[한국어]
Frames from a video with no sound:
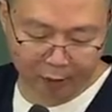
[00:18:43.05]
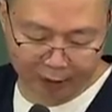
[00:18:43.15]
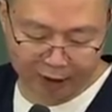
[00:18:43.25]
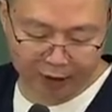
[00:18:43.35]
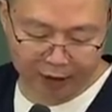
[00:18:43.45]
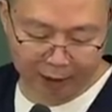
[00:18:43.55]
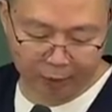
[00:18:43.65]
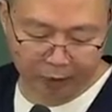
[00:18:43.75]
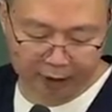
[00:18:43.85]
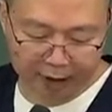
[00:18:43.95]
완전히
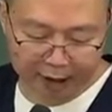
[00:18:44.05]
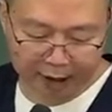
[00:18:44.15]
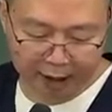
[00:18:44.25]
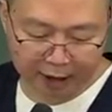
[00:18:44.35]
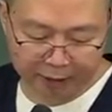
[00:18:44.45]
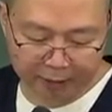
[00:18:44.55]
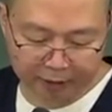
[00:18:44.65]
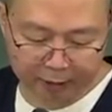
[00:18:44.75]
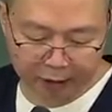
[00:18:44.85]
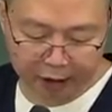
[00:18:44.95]
납부하지 아니한
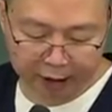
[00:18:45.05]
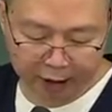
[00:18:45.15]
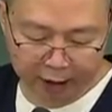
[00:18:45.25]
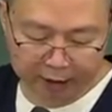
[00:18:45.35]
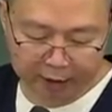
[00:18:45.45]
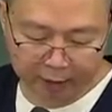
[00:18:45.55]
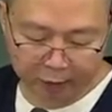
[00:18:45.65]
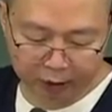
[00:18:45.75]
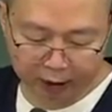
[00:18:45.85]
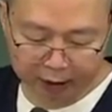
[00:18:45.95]
납세 의무자에 대해는
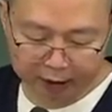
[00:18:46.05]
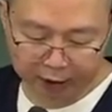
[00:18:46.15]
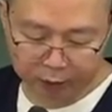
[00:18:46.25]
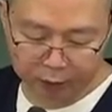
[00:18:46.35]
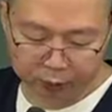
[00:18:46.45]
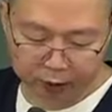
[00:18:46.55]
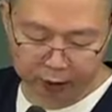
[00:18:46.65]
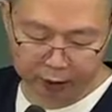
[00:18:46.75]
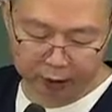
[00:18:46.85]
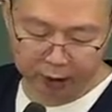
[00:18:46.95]
세무서장,
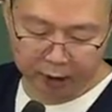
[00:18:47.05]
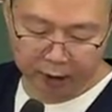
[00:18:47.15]
시장군수는